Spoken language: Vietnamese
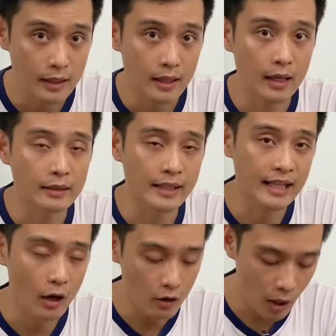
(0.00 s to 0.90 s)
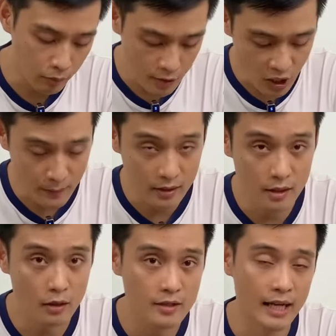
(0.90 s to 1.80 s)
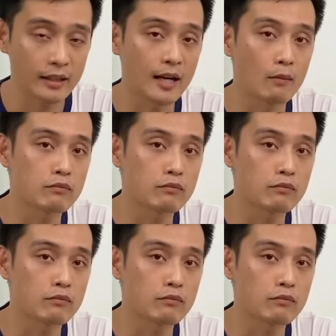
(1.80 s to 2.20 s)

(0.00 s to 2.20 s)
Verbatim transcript: à, thì cái đó cái ống kính xoay bên dưới nó sẽ tự động